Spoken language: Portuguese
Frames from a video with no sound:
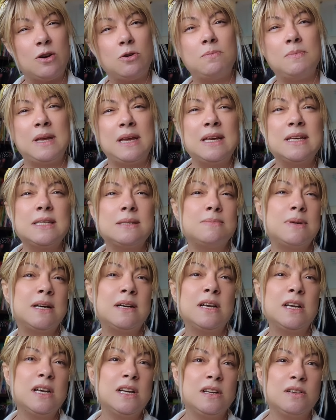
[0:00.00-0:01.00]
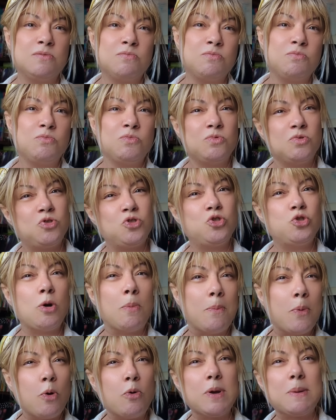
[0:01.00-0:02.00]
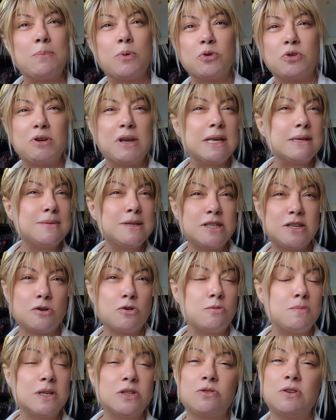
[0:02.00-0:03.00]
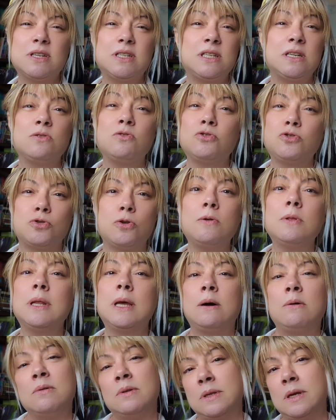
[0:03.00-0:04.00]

Eu mesma hum, sou boa em português, mas algumas coisas eu não sou, não.